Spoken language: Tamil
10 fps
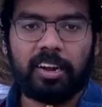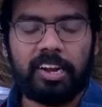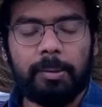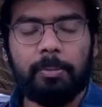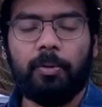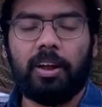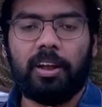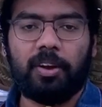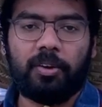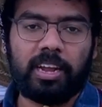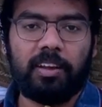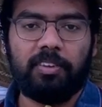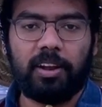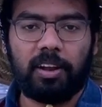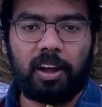கண்டிப்பாக உங்கள் எல்லாரோட
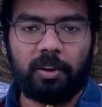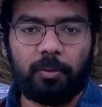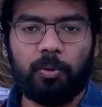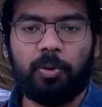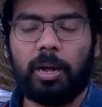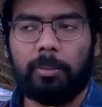கேள்விகளுக்காகவும்